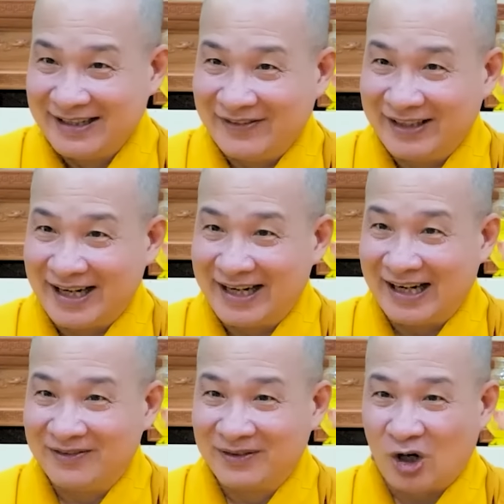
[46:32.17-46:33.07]
Mình tin
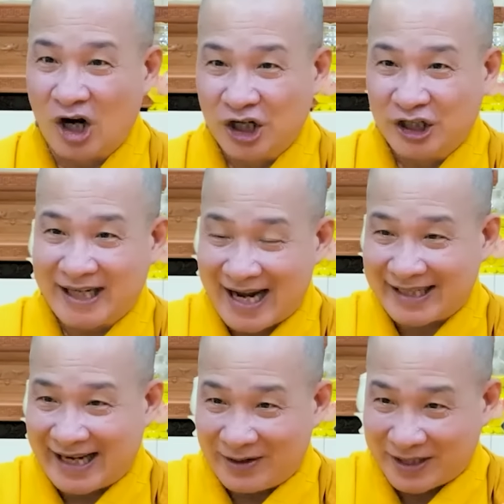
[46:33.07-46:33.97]
không? Con người khác
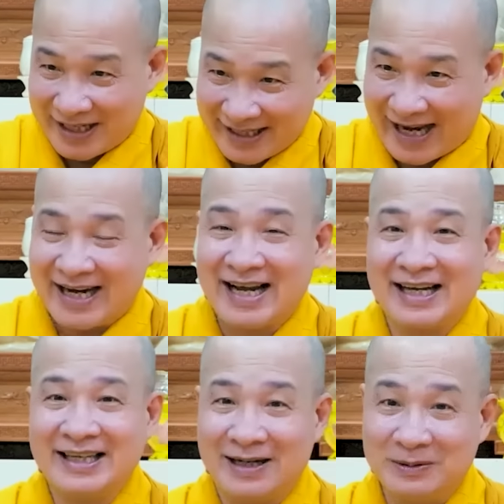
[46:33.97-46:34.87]
nhau là kiến giải
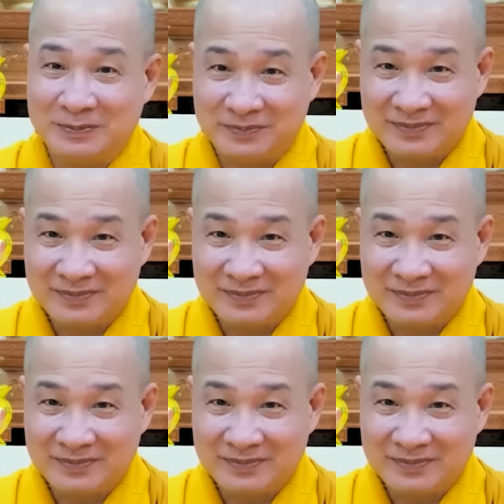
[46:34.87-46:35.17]
khác nhau.